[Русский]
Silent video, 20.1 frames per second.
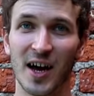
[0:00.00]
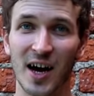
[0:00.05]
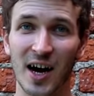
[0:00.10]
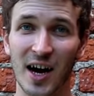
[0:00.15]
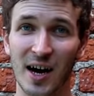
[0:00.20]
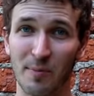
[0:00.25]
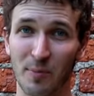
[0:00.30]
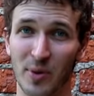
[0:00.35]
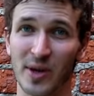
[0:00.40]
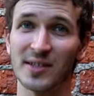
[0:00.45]

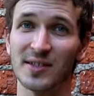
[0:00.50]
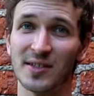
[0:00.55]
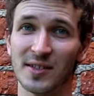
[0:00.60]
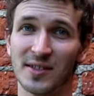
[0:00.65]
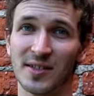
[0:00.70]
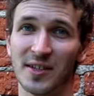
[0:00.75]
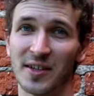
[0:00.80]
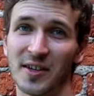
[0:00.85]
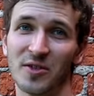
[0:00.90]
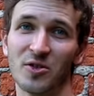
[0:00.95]

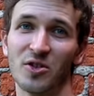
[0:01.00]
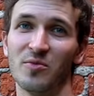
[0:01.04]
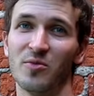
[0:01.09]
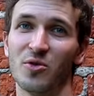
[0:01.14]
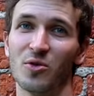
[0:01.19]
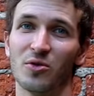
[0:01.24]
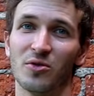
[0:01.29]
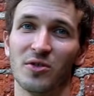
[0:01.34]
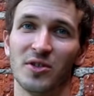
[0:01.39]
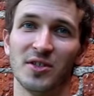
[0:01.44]
опасностей, которые
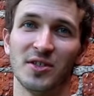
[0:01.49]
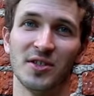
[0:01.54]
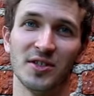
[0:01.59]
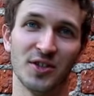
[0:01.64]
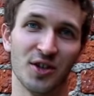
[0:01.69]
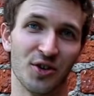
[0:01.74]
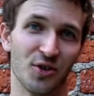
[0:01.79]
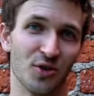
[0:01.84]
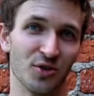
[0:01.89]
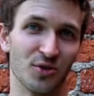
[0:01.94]
могут нанести
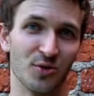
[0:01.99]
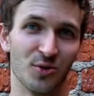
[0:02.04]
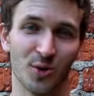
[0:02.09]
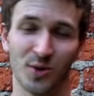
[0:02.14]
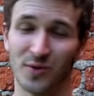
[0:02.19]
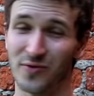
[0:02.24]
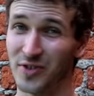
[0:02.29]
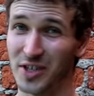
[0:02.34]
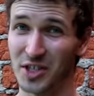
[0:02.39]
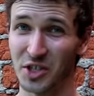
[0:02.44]
серьезный
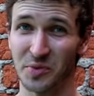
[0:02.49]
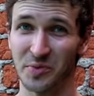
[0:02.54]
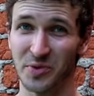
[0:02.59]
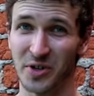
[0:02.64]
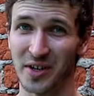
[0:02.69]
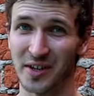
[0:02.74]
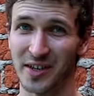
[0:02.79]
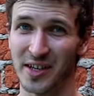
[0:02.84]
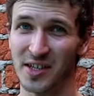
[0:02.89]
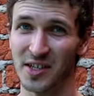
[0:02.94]
урон вашему
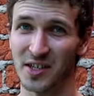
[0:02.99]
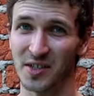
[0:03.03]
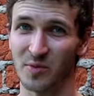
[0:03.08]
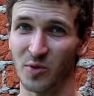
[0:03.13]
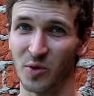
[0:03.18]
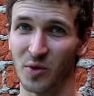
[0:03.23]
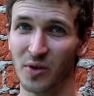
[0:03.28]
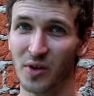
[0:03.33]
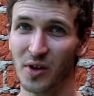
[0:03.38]
организму.